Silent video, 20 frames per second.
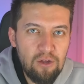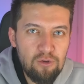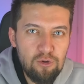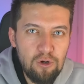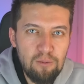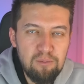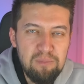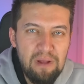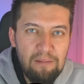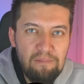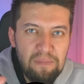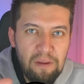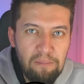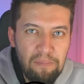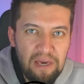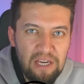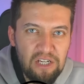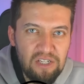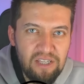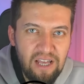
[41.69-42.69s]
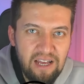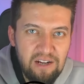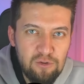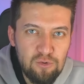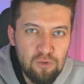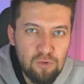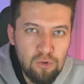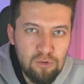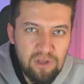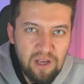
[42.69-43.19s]
Toplamda 5 tane
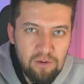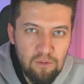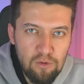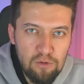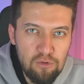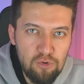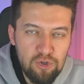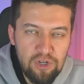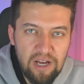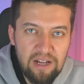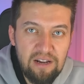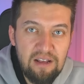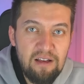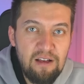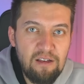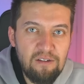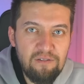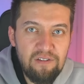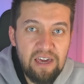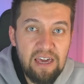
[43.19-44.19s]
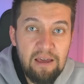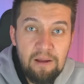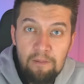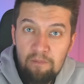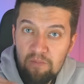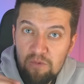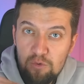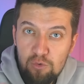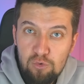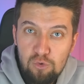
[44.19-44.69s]
sorudan oluşan ve
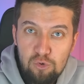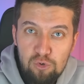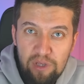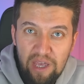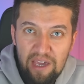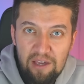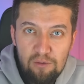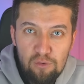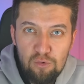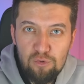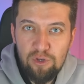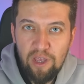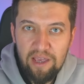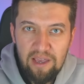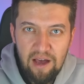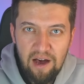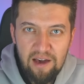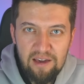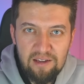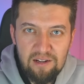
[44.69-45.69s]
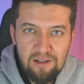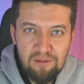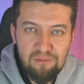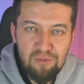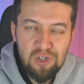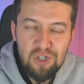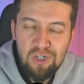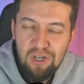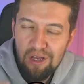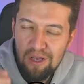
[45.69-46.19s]
düzey düzey
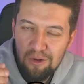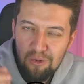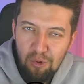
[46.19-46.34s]
ayrılmış,